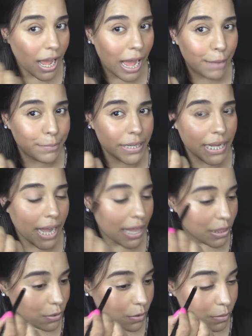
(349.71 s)

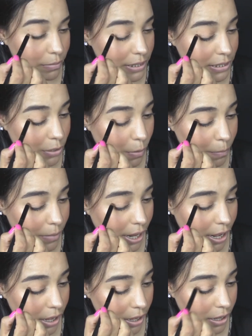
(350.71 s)
aplicando mi sombra